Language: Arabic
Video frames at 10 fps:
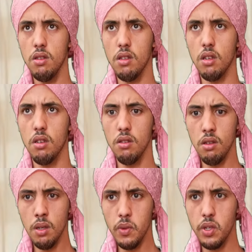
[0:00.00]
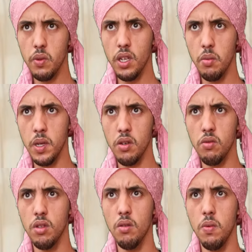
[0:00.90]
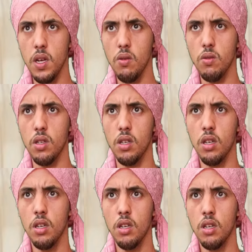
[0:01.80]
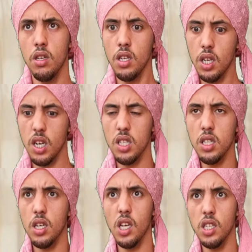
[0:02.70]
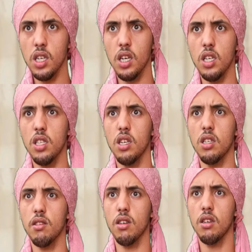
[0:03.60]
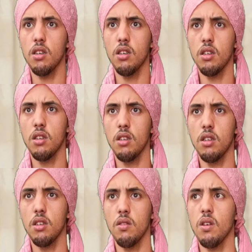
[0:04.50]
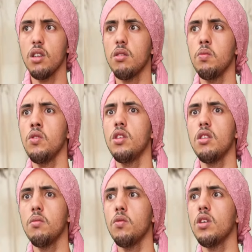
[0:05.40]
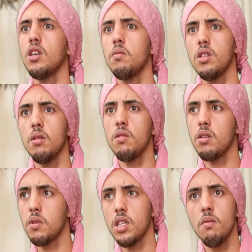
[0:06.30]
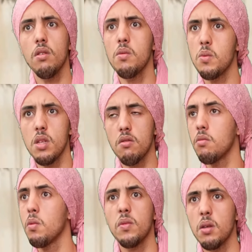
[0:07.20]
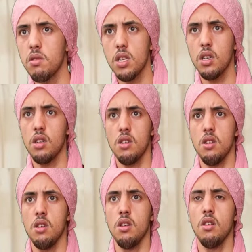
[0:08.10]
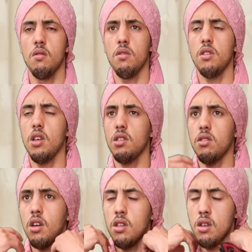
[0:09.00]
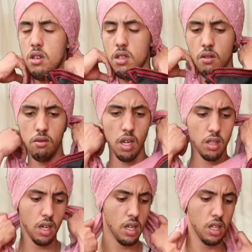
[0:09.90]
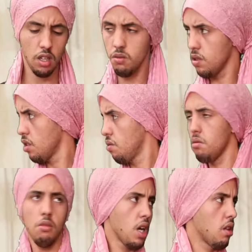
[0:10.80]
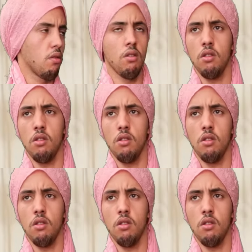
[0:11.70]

ايه بشوي البرودي البرودي لك رزقك غيجيك راه غيزيك رزقك واخا تبعو حتى تبعو لك بكتاب لك بكتاب لك من كتابتك من كتابتك تهز علينا وتحط علينا ويلي هو مالو